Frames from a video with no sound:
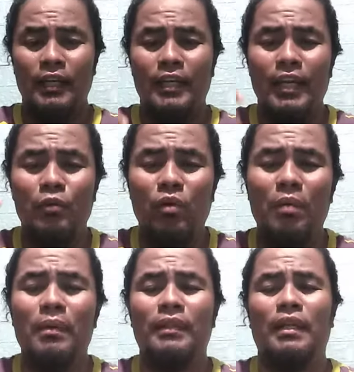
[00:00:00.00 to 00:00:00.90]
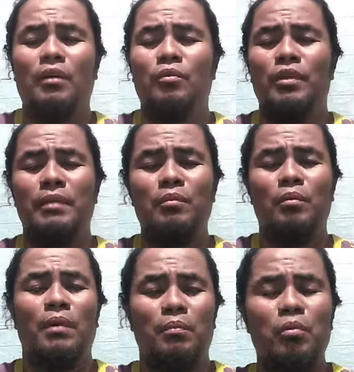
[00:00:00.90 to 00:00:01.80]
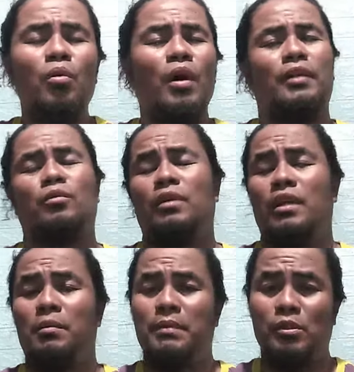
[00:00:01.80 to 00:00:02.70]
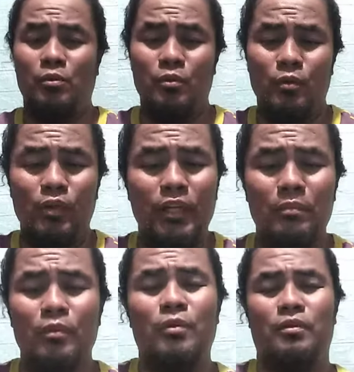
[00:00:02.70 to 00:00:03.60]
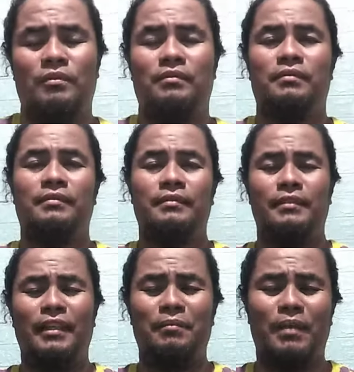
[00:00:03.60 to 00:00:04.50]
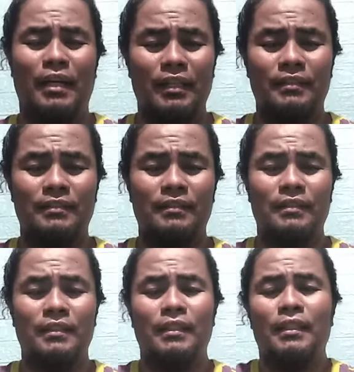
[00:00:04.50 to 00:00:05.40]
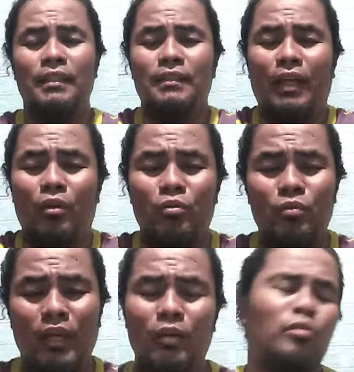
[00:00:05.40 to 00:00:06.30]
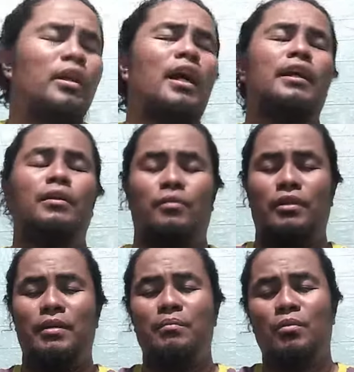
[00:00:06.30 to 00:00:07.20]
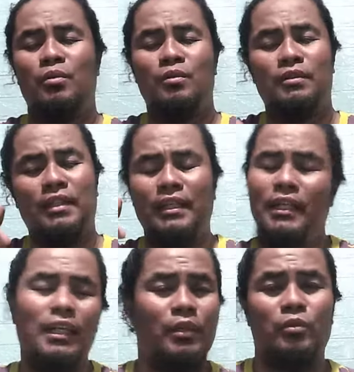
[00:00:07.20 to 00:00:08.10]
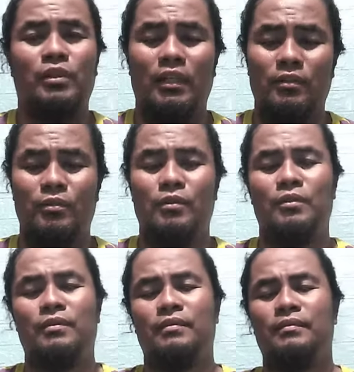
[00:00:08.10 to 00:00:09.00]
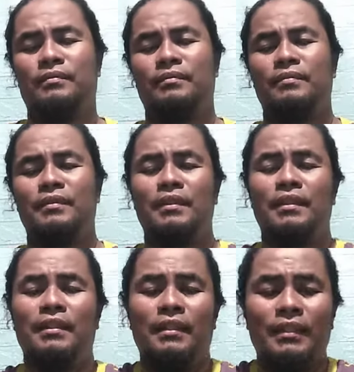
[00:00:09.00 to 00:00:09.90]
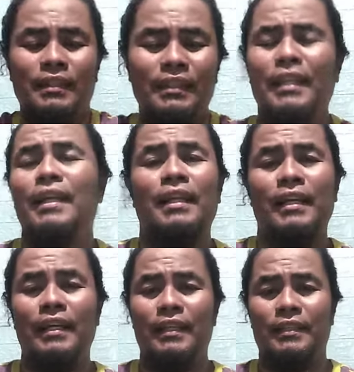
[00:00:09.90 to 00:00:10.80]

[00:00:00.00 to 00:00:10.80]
Kay wa man ta ko nimo magbuhat og kapasuko nimo. Di ba? Tarong kay ko ni hangyo nimo nga dili usa ko. Dili.